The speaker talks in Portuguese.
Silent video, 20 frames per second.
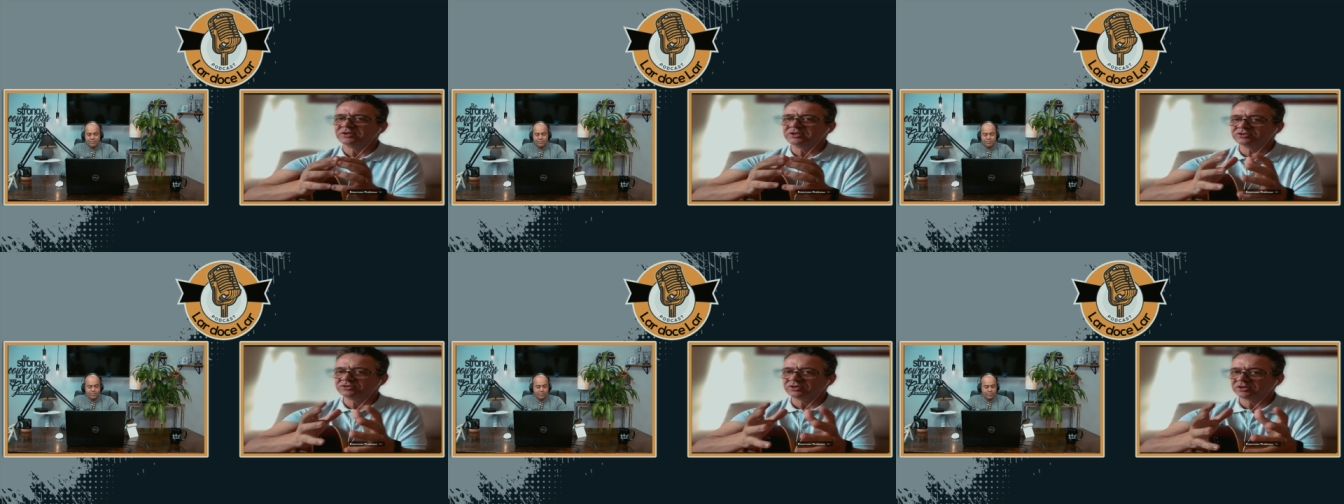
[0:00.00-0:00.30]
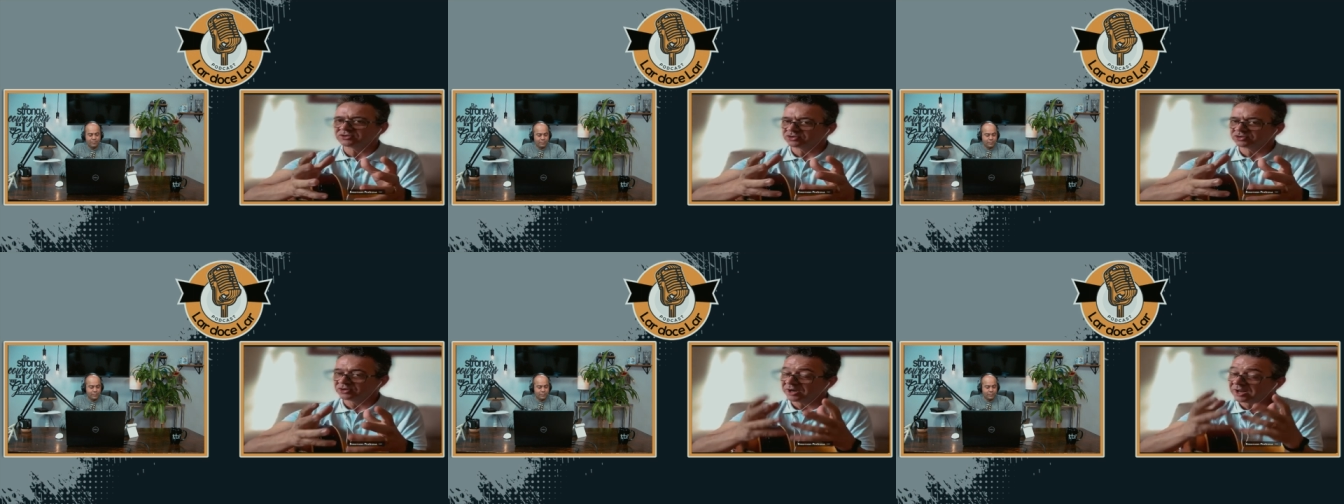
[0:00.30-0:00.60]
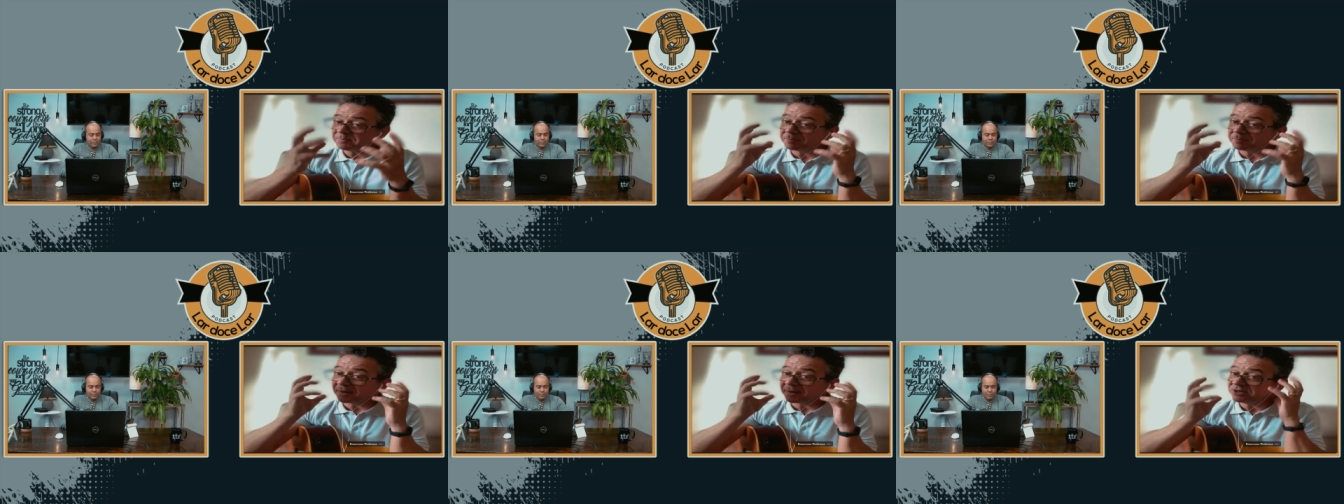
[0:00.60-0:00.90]
isso é só
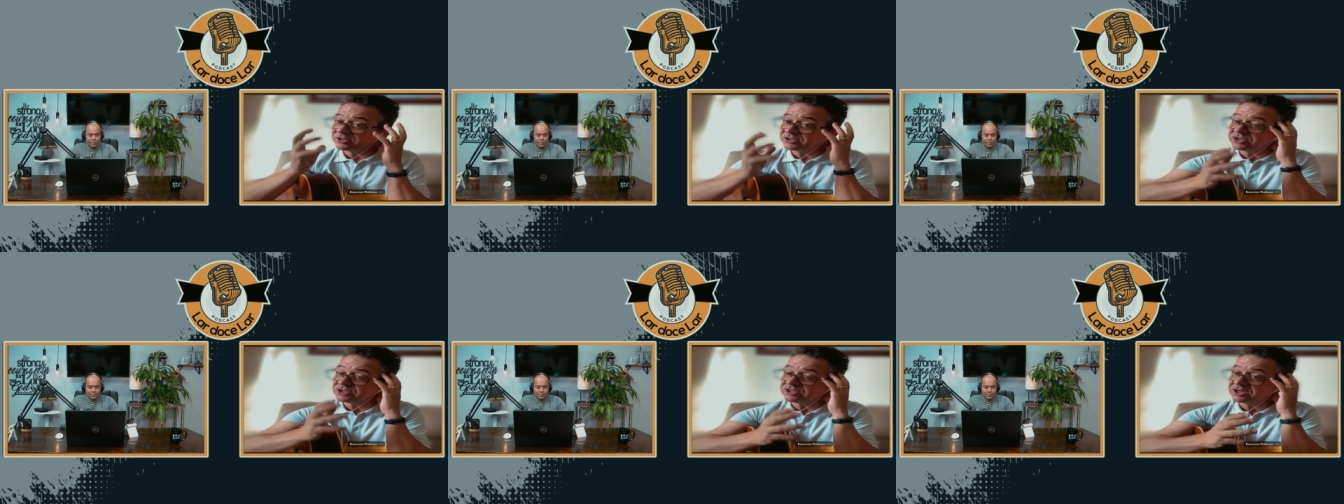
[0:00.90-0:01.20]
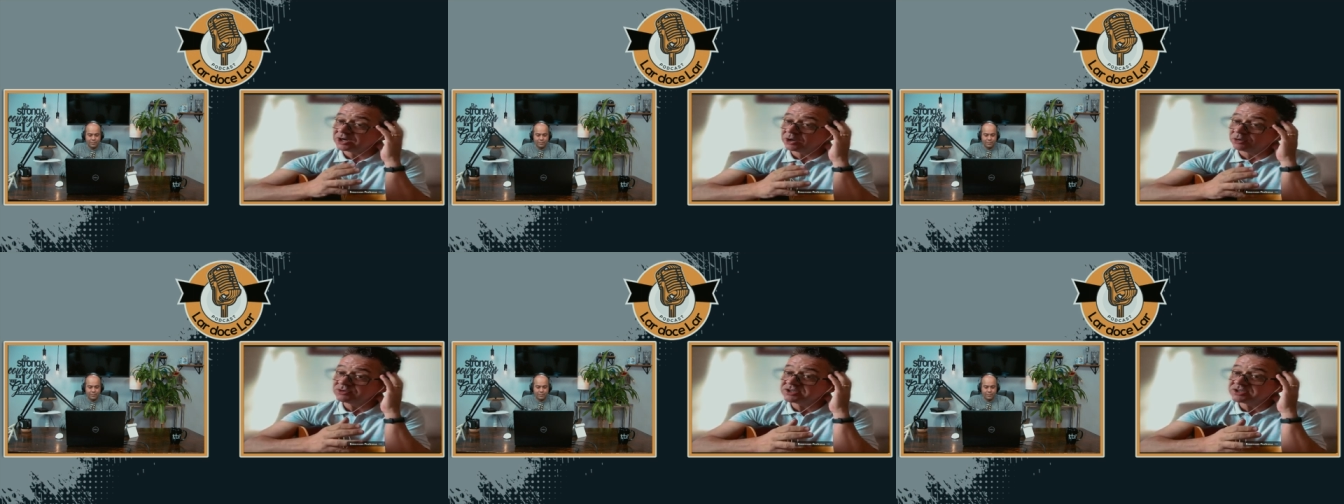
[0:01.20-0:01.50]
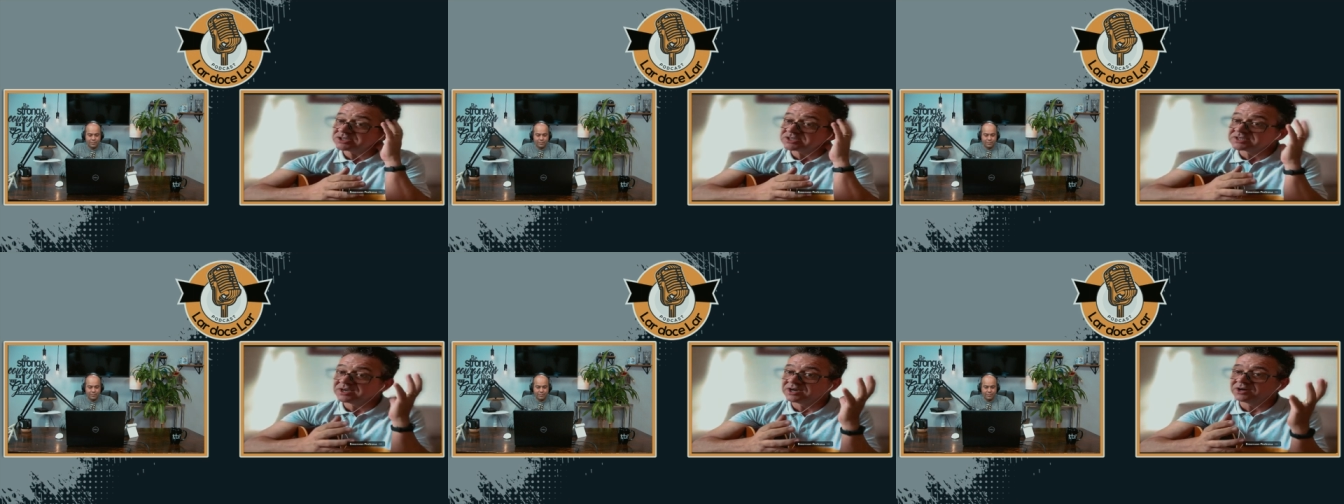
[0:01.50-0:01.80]
na parte de
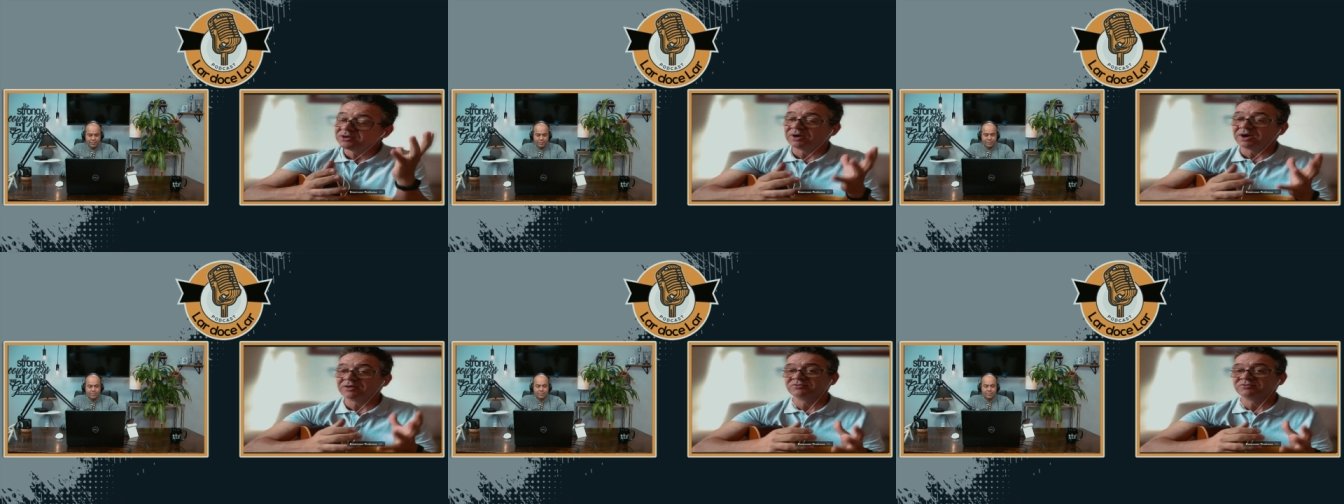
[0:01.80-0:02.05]
audição,